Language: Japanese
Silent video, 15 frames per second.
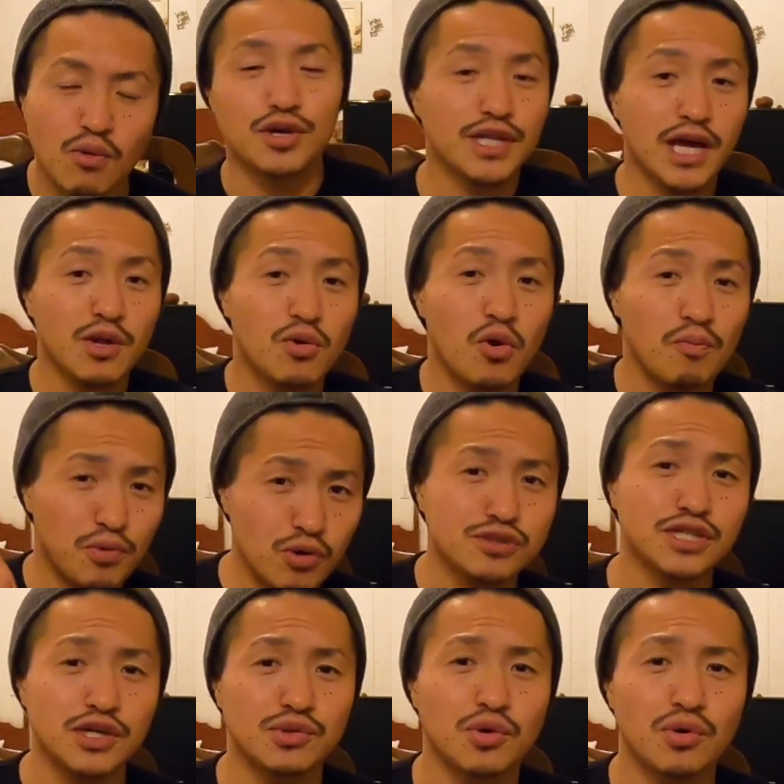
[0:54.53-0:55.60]
沖縄のこう、
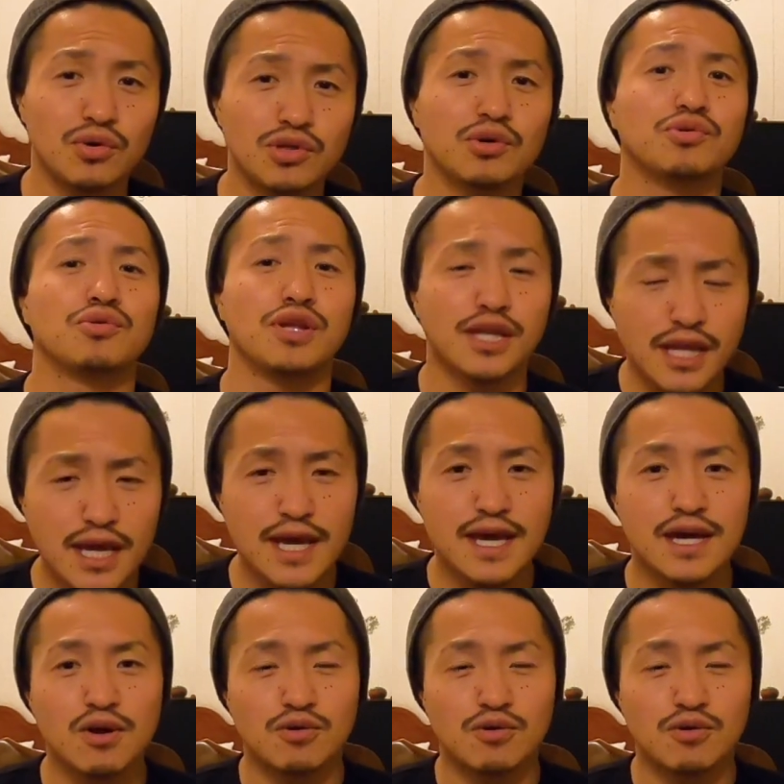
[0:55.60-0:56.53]
プロジェクトということでね、